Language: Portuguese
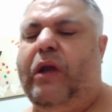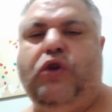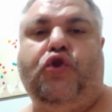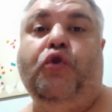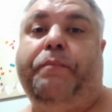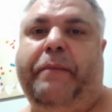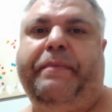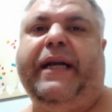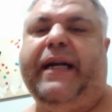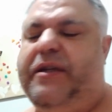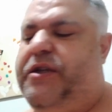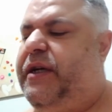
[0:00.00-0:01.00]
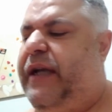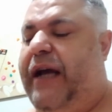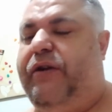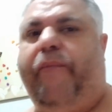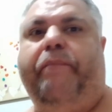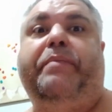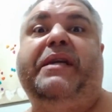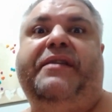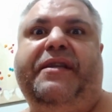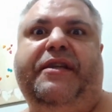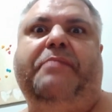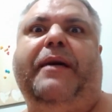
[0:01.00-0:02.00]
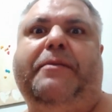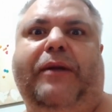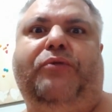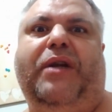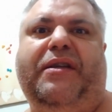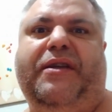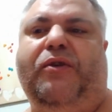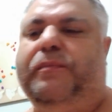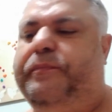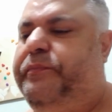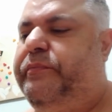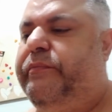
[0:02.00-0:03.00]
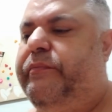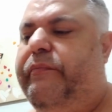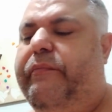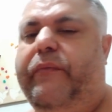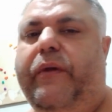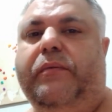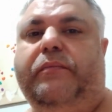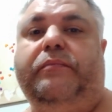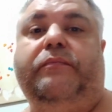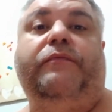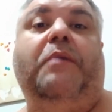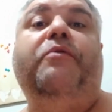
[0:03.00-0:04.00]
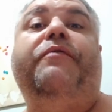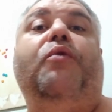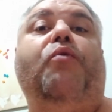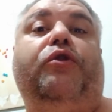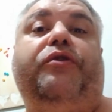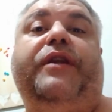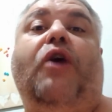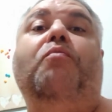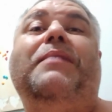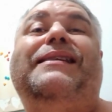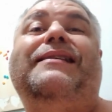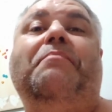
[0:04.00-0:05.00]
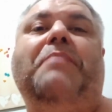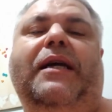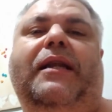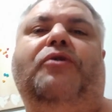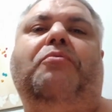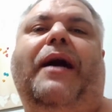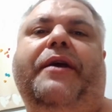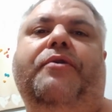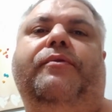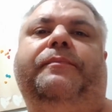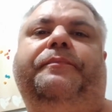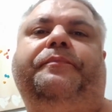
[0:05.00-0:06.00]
Super picante, claro, precisa de mais maturação. Vamos ver o outro que está uma semana no barril.